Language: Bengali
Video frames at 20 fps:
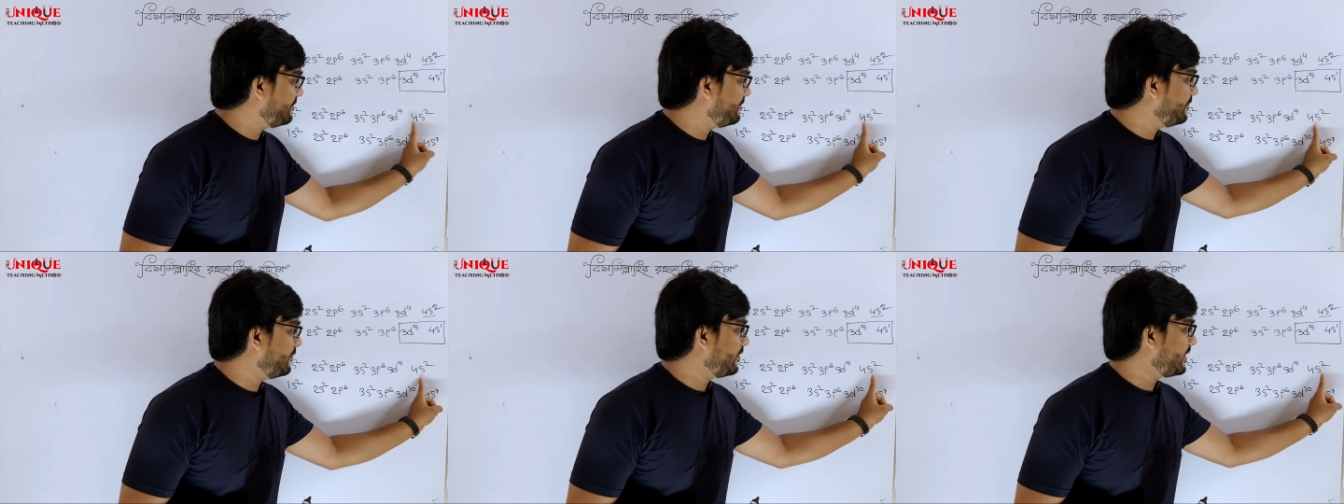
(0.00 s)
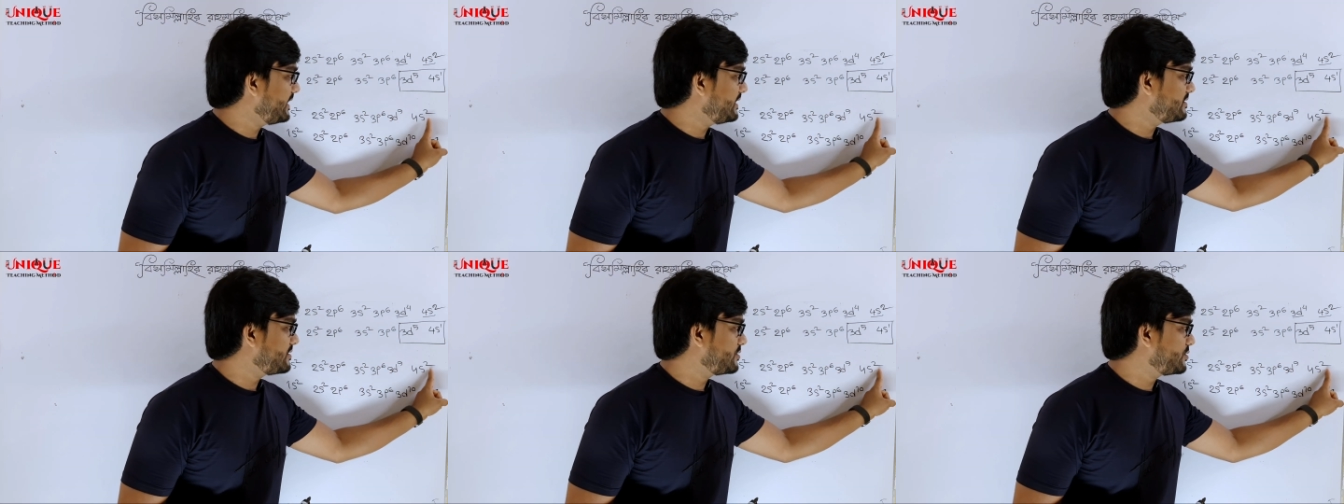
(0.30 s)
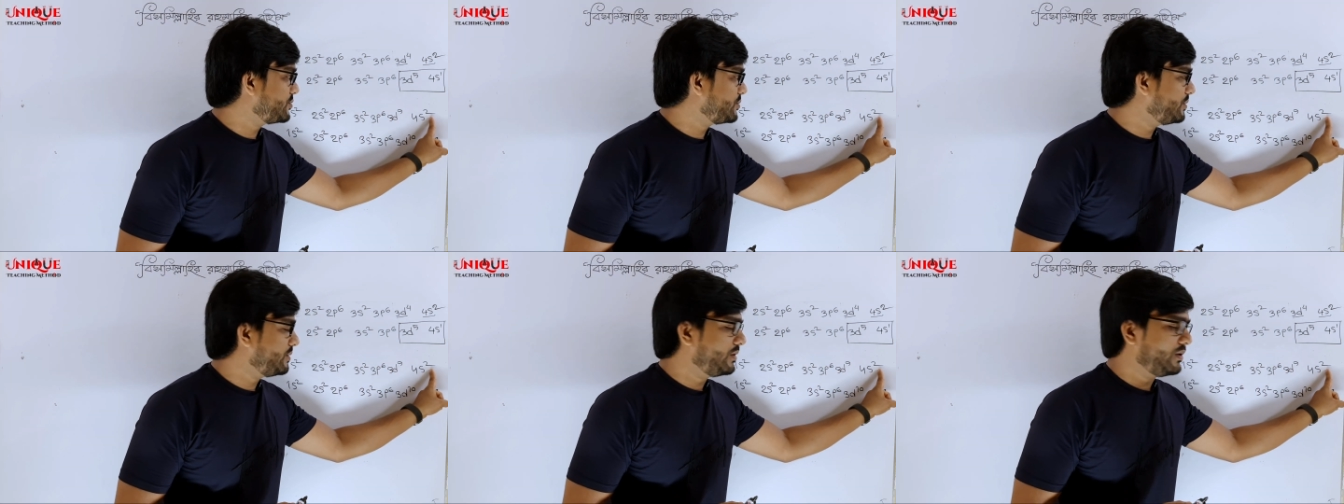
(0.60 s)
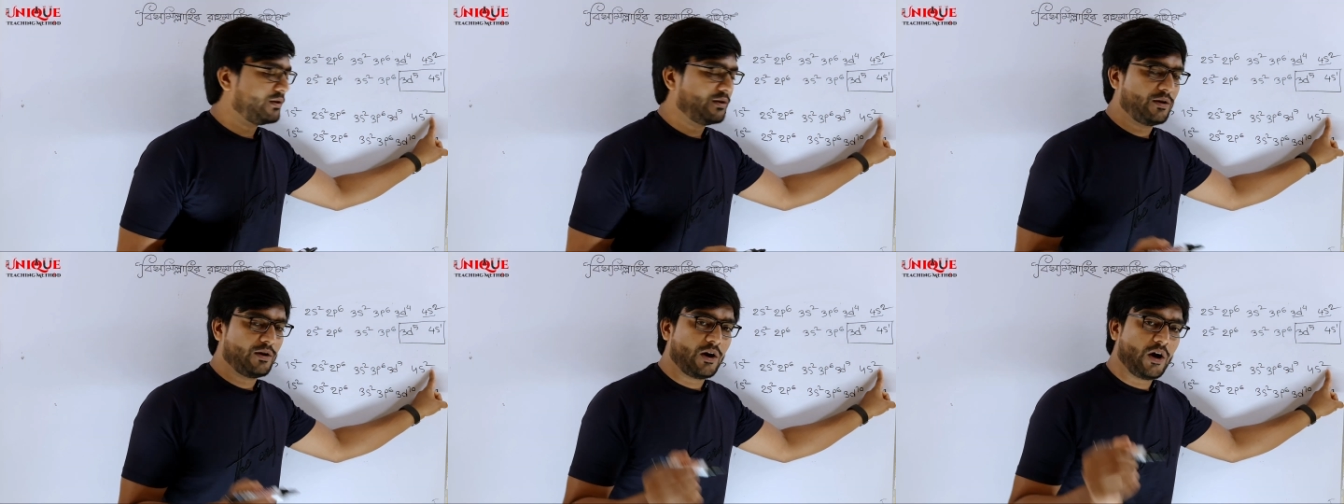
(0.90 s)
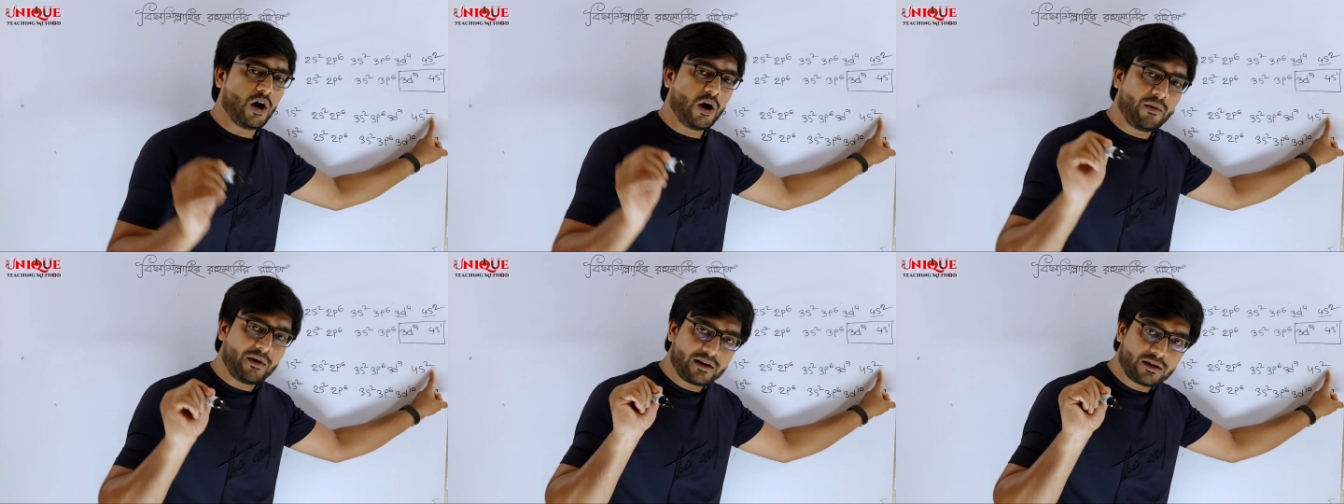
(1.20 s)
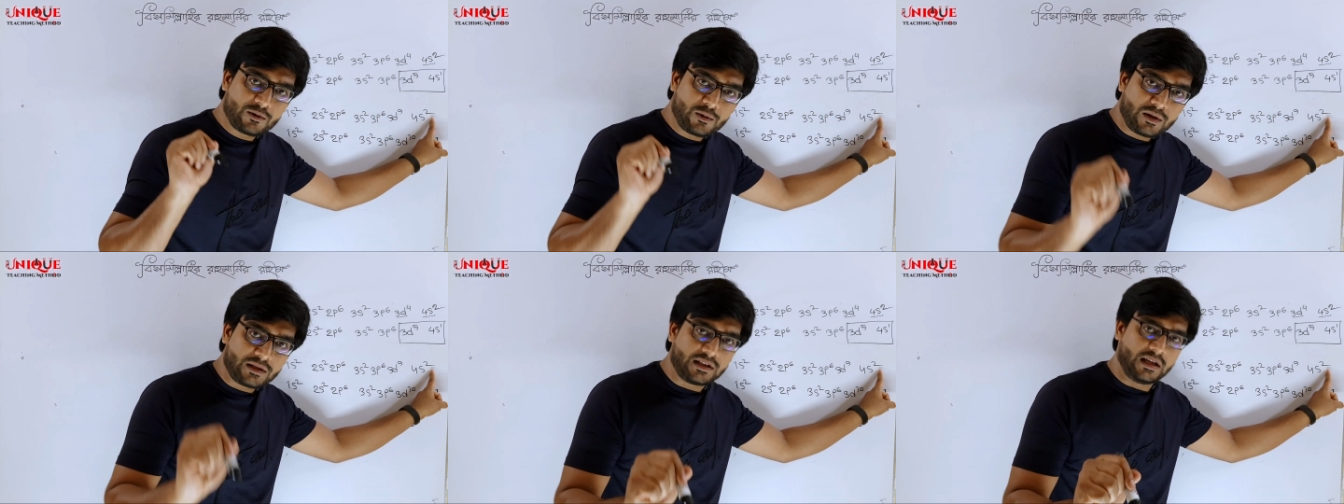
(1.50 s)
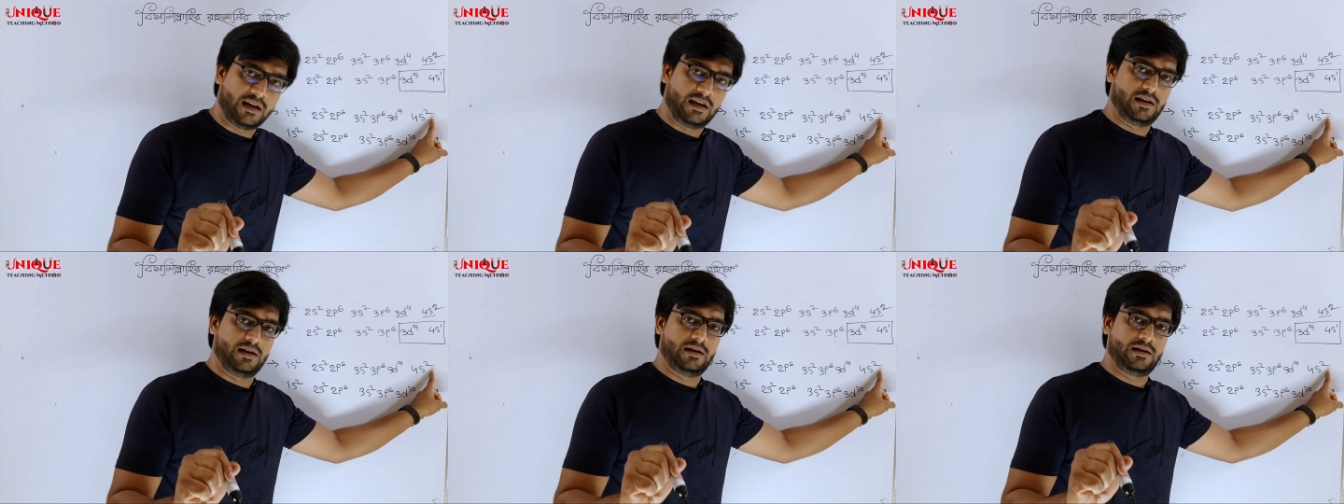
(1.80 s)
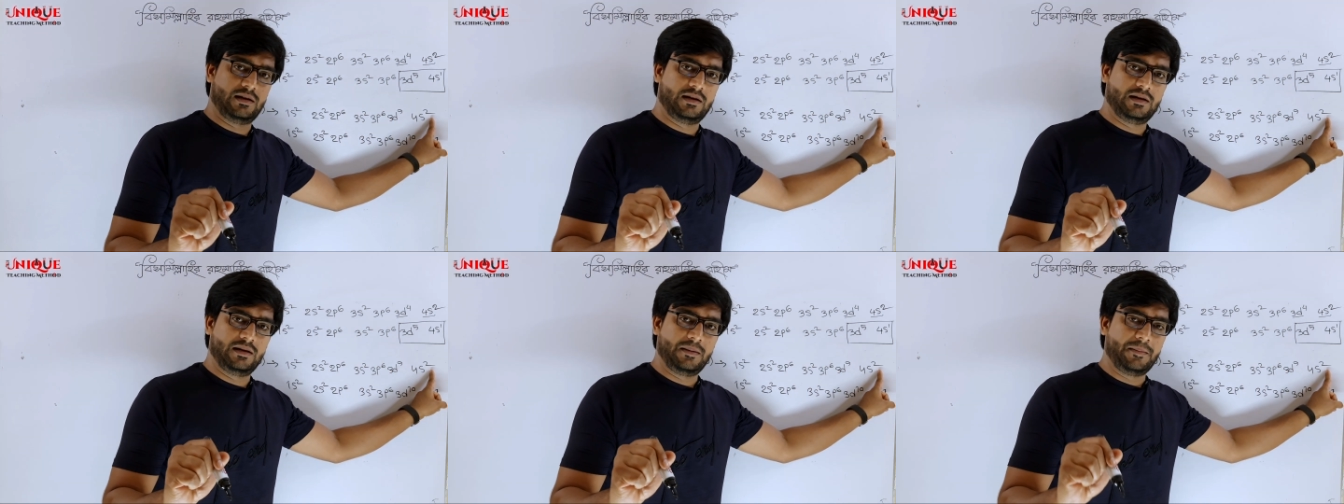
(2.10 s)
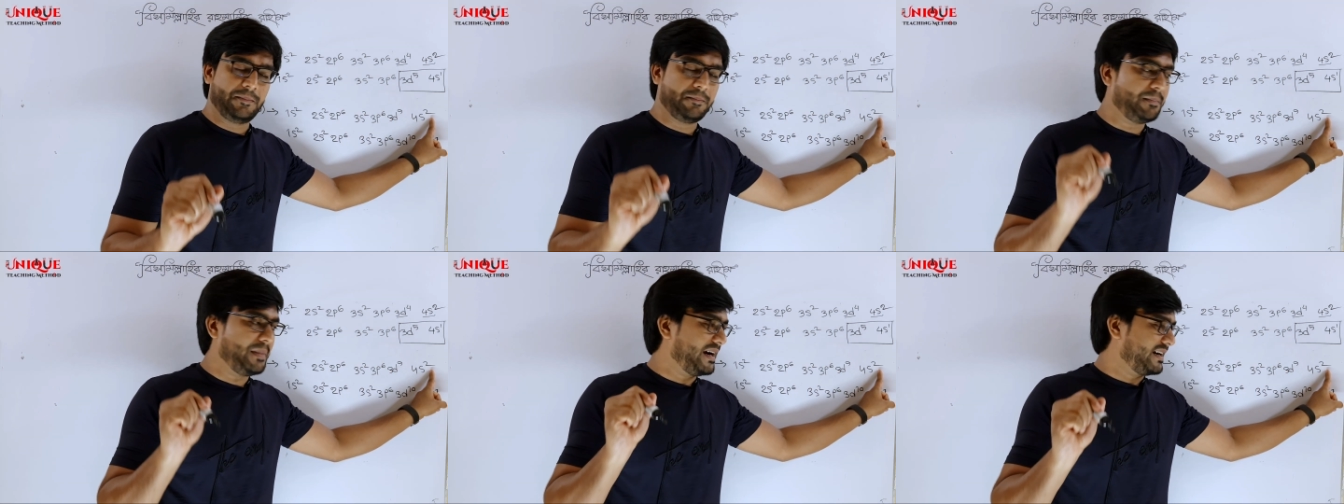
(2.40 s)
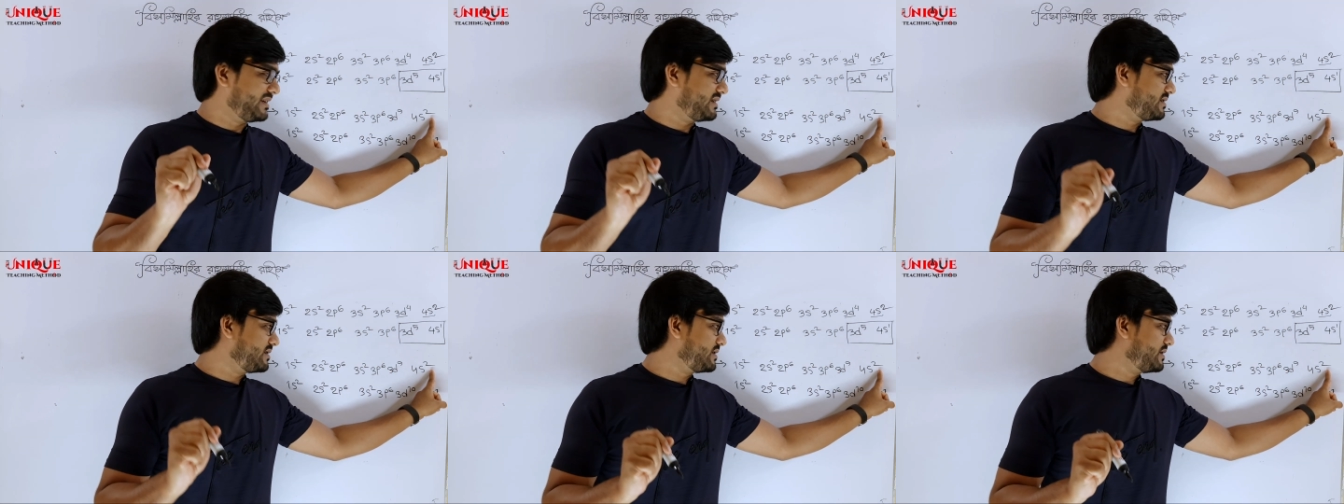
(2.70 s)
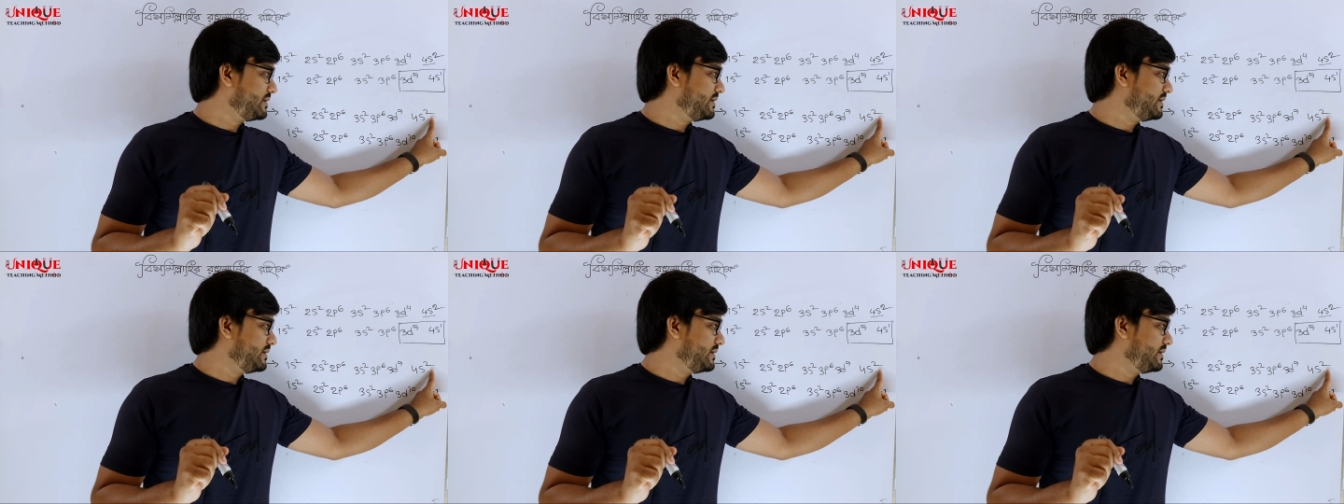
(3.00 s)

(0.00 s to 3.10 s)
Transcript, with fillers: ফোর এস টু হওয়ার কথা বাট